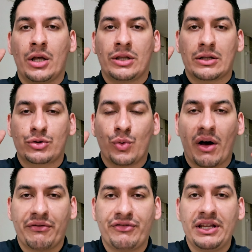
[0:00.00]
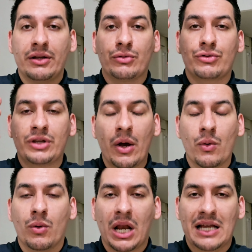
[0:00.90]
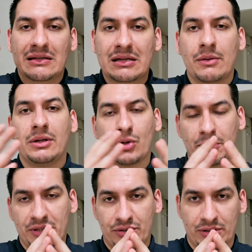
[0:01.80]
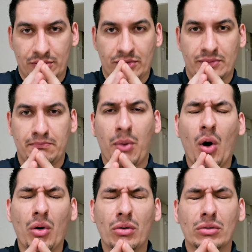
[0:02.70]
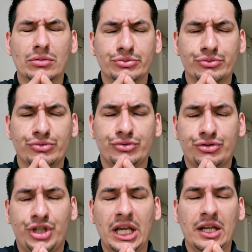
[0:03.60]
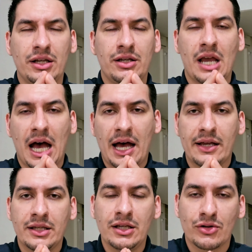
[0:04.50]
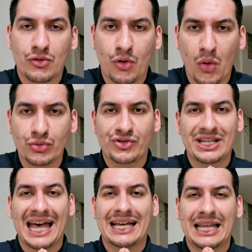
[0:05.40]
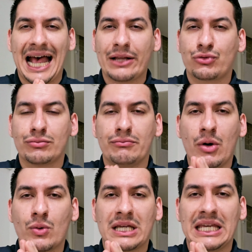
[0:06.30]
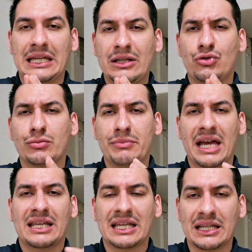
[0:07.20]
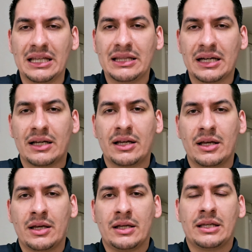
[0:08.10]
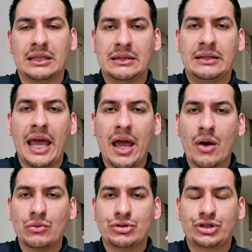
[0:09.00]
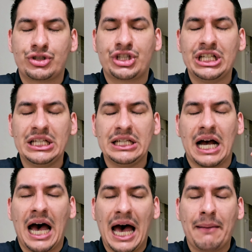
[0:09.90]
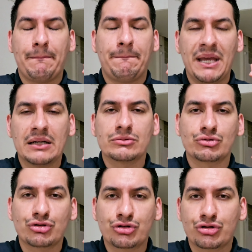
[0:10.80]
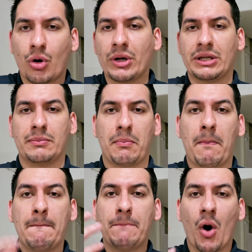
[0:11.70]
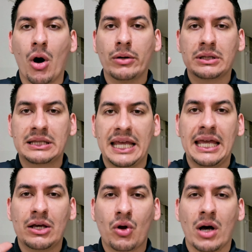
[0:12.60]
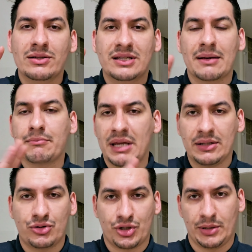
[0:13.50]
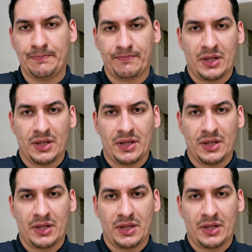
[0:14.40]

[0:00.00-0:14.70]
na tua vida, no teu coração, em nome de Jesus. Bom dia e consagrado, meu querido, minha querida, que Deus te abençoe poderosamente.